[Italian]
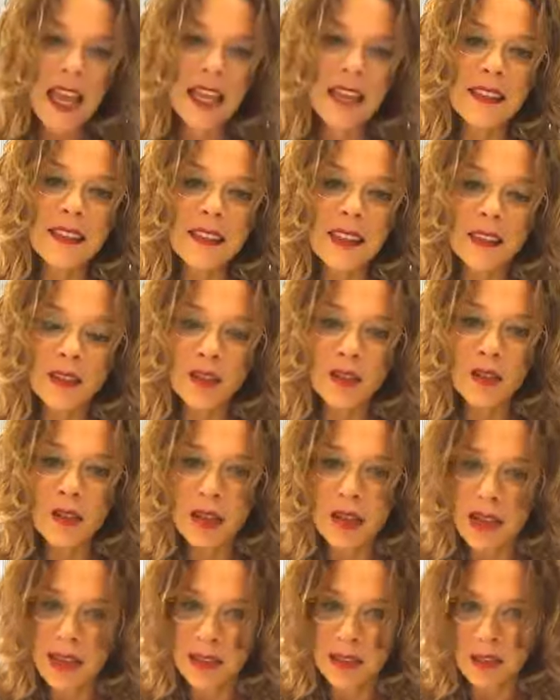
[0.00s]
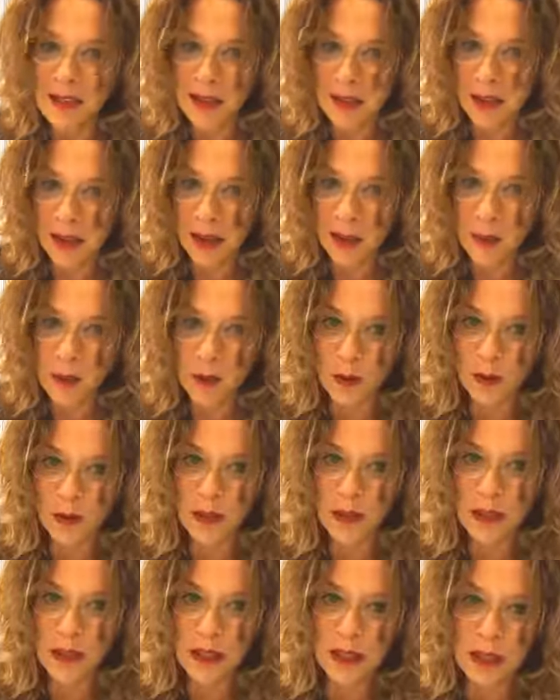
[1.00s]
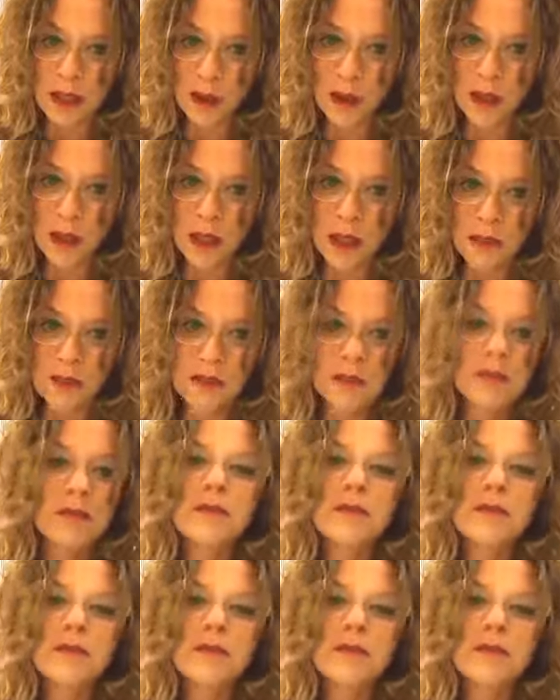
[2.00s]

Intanto è di Sanremo, quindi è ligure.